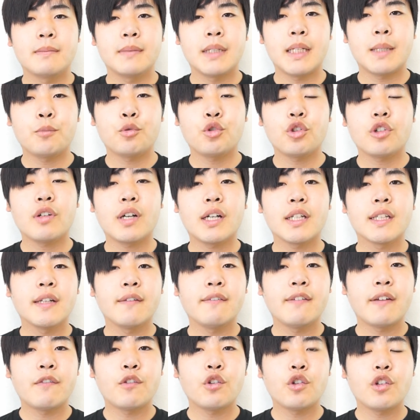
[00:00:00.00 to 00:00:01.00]
Na przykład
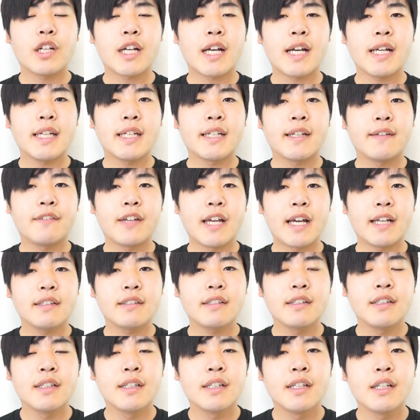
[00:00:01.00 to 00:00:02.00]
wiewiórka i
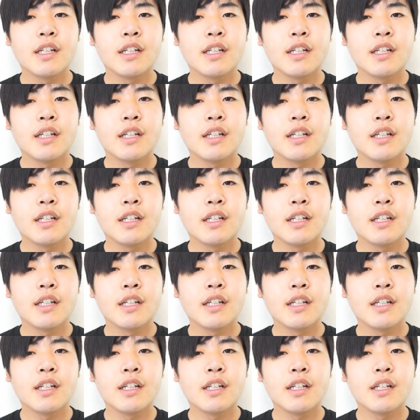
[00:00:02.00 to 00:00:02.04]
kwiat